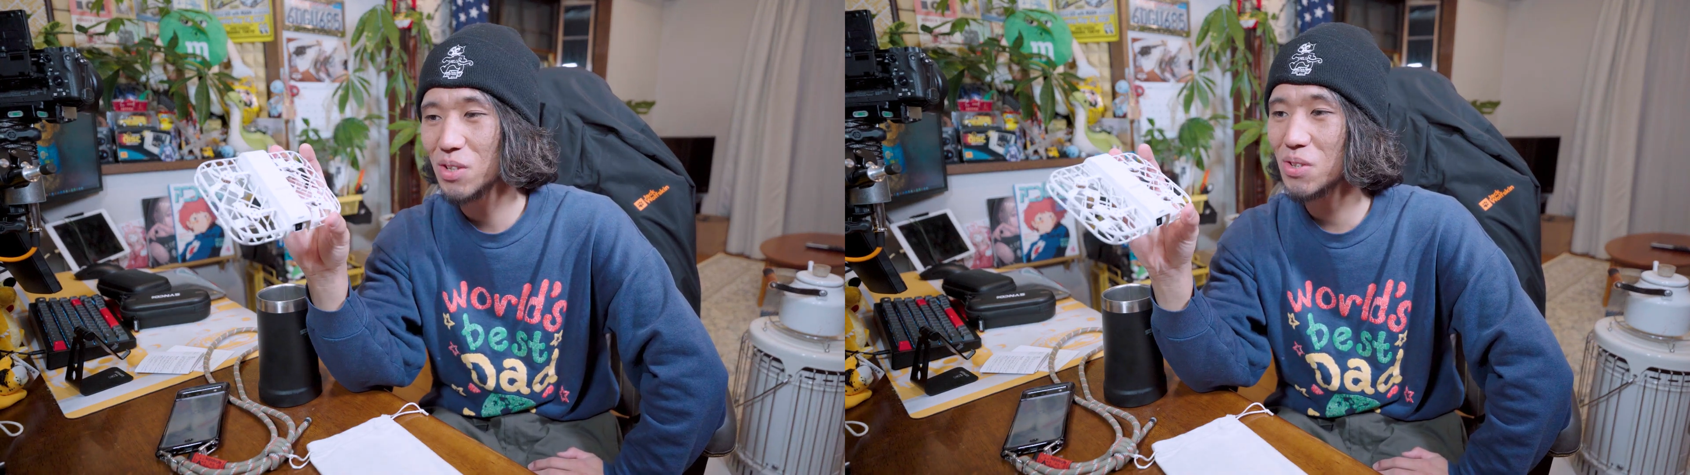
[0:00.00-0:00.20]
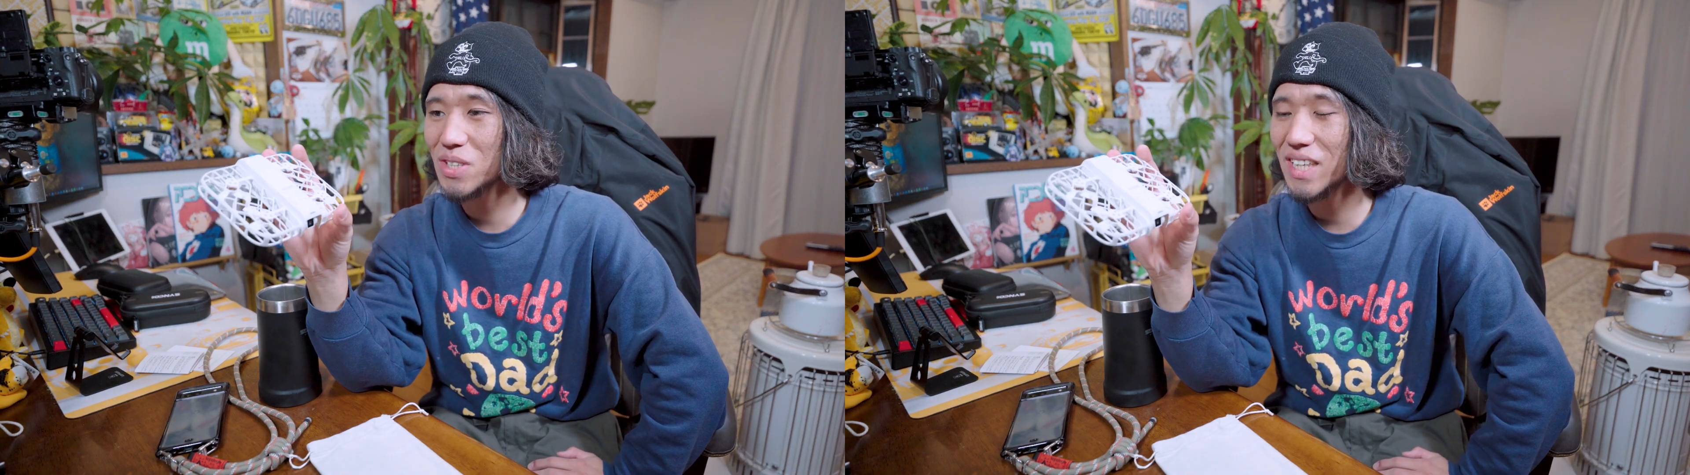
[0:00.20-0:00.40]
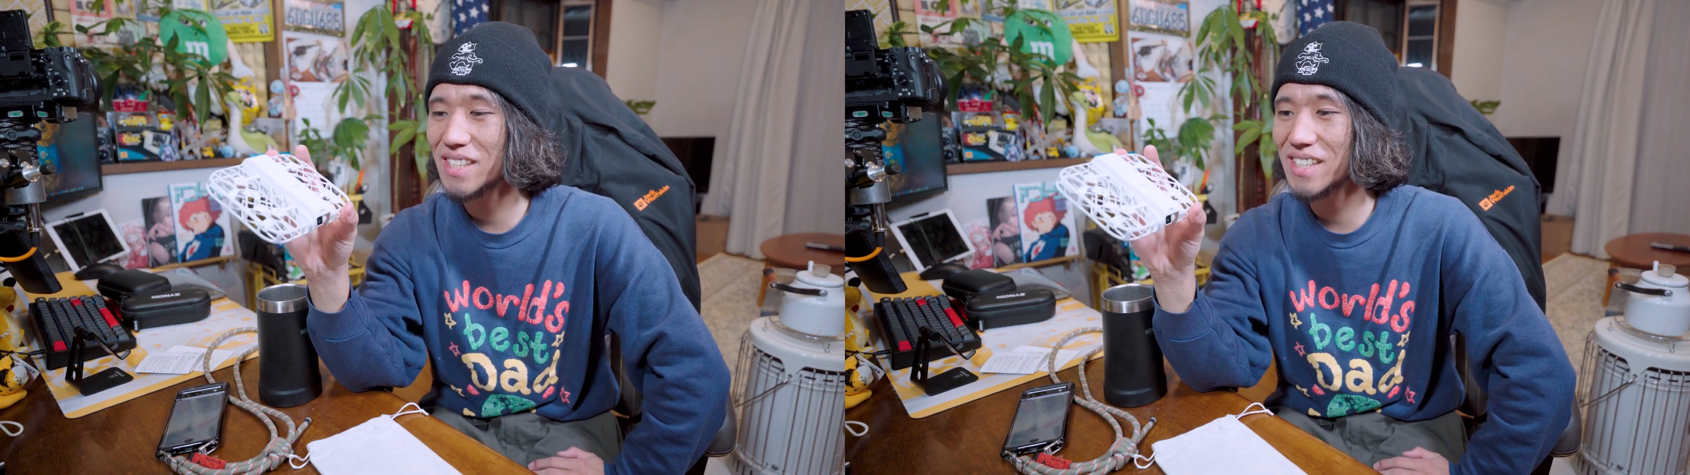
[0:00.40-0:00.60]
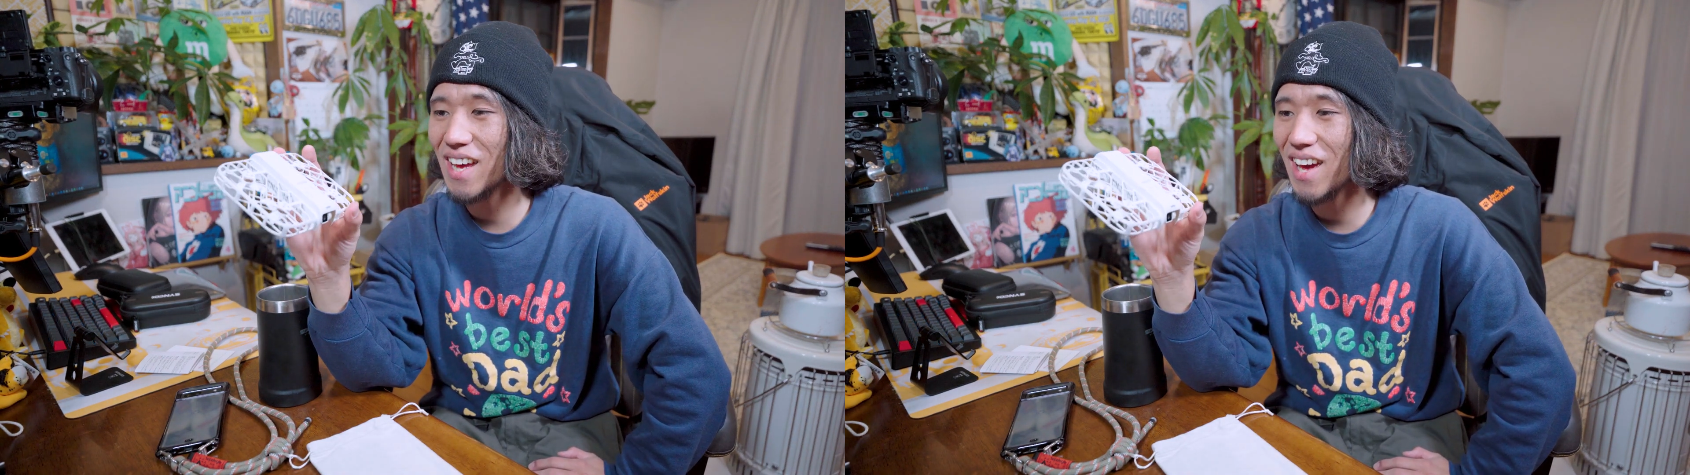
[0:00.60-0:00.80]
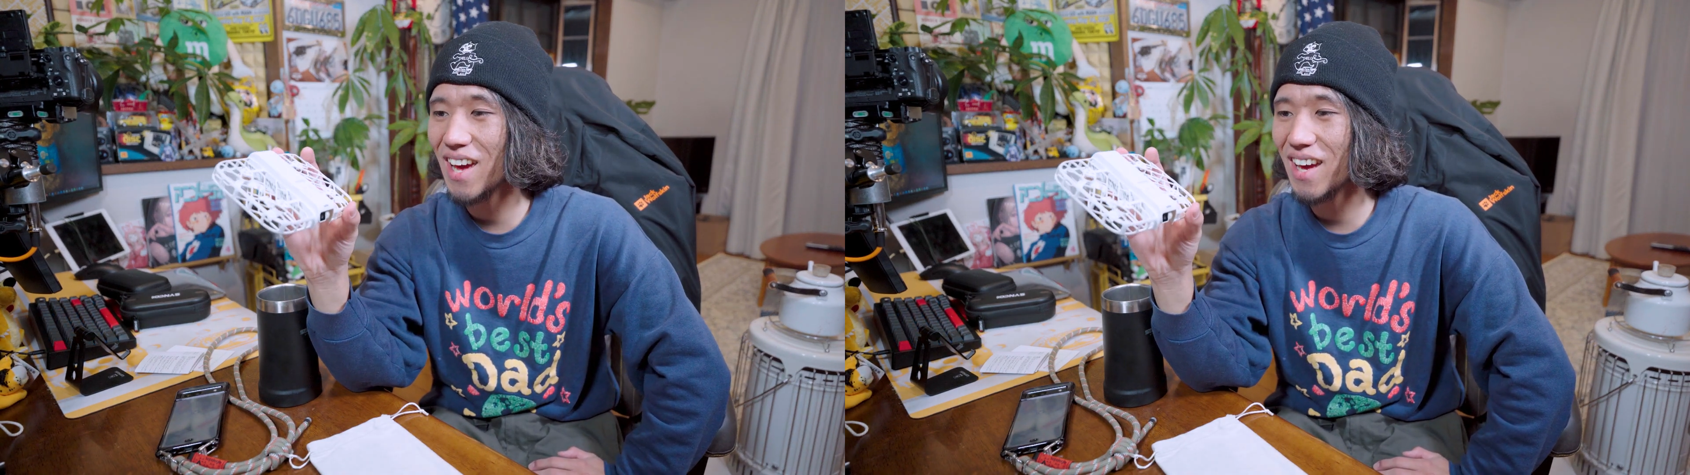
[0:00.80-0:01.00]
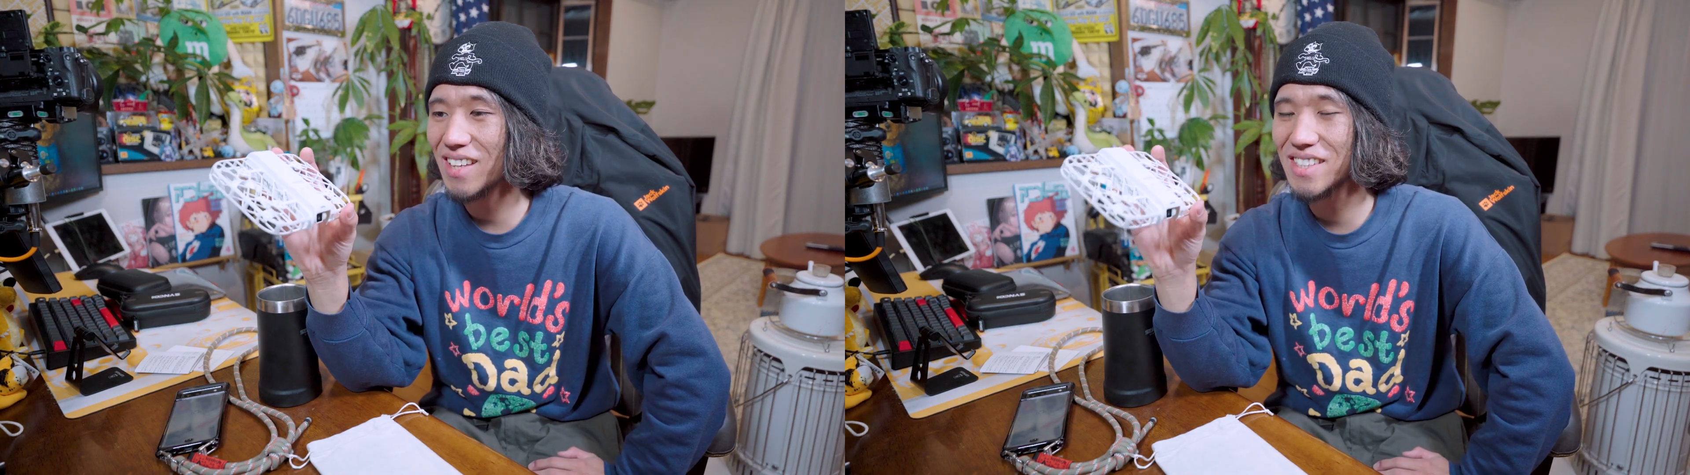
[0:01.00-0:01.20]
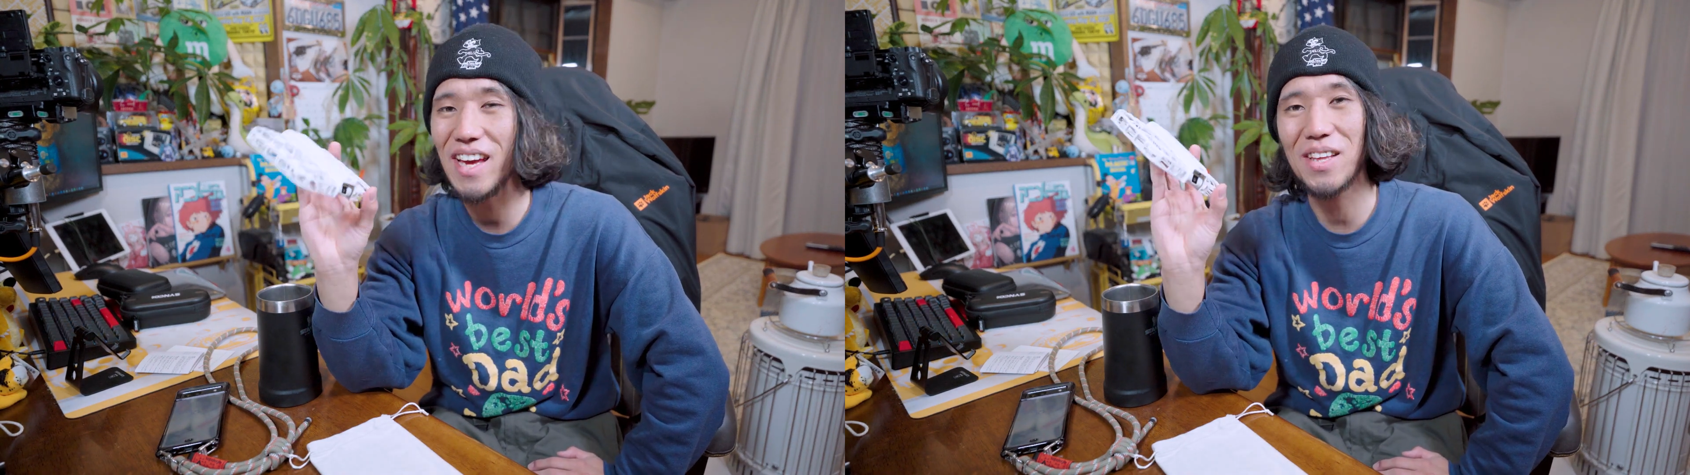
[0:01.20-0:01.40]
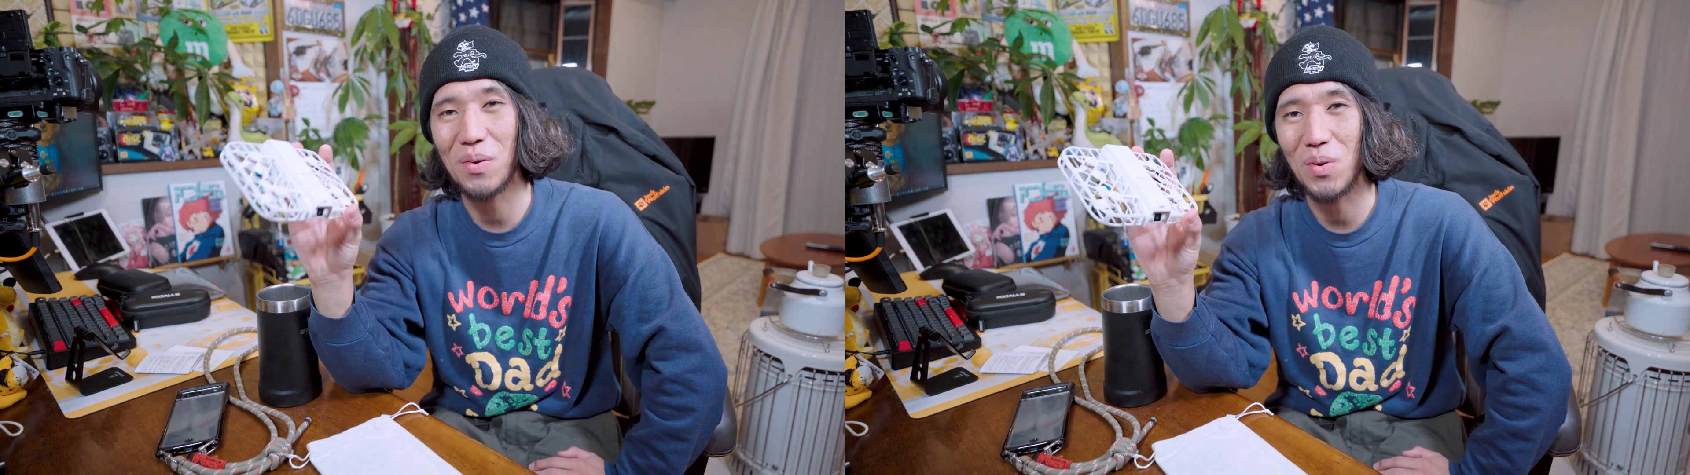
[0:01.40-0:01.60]
外撮影
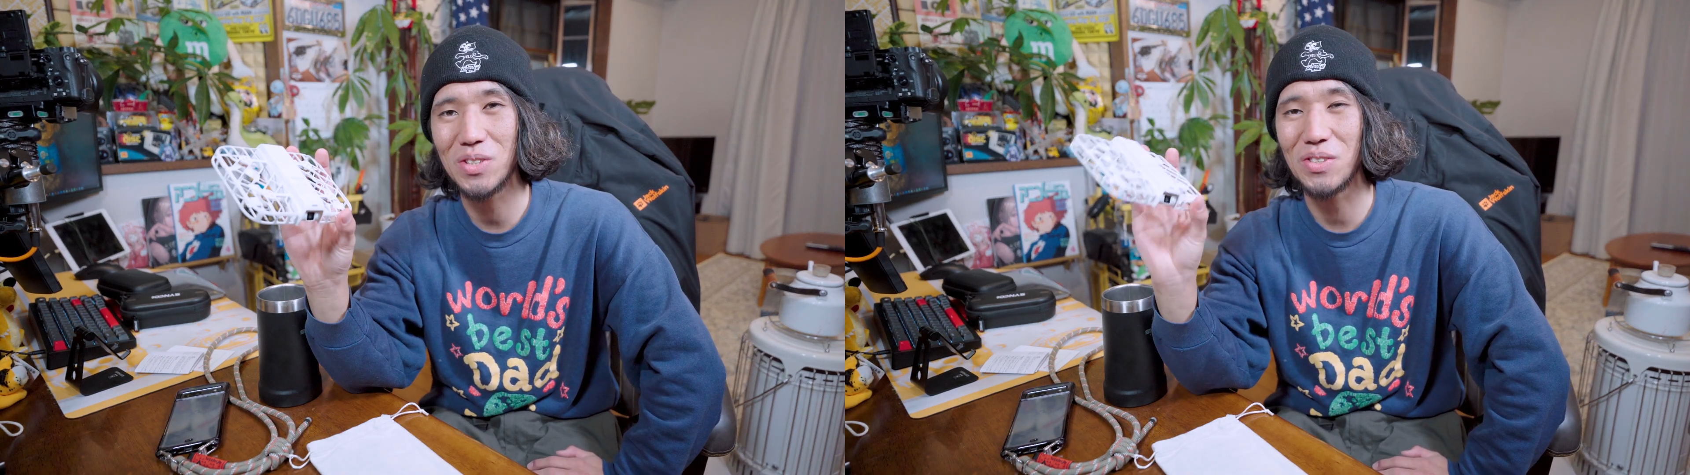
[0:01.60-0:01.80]
性能を